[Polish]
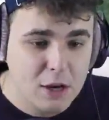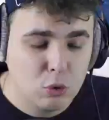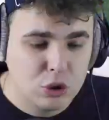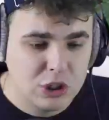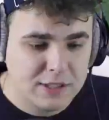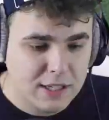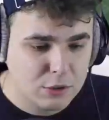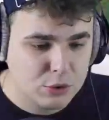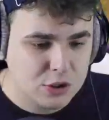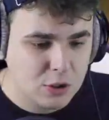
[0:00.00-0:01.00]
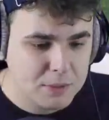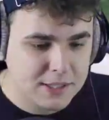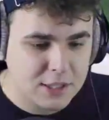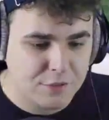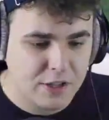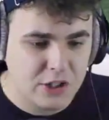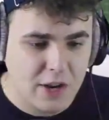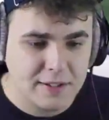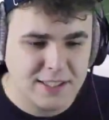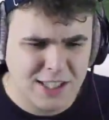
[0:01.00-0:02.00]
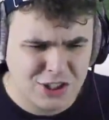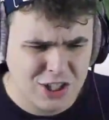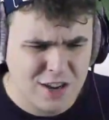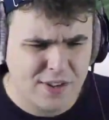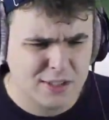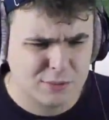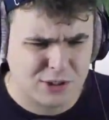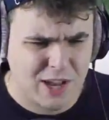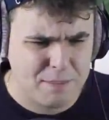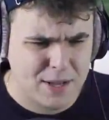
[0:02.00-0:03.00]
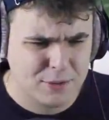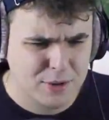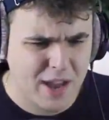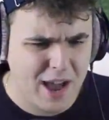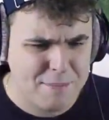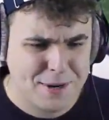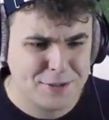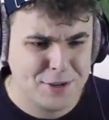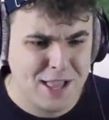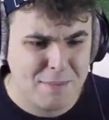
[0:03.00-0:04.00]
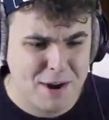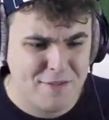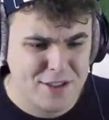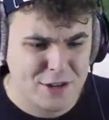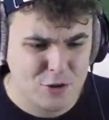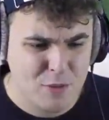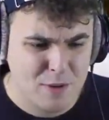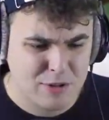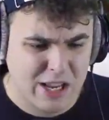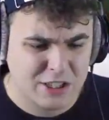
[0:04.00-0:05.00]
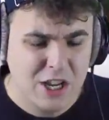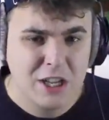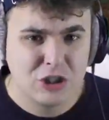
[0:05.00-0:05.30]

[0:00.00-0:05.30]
ludziska, którzy są na serwerze jeszcze nie wiedzą co ja planuję A planuję naprawdę grubą rzecz,